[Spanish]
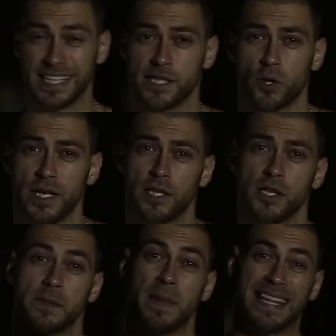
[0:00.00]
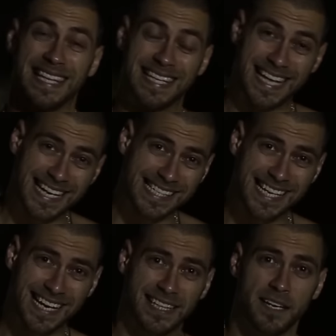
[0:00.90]
instruidos
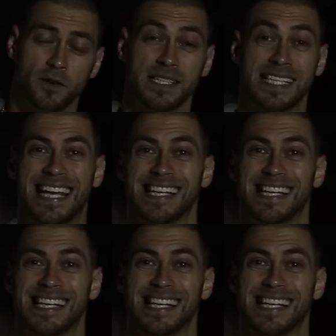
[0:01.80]
mantenerse activos y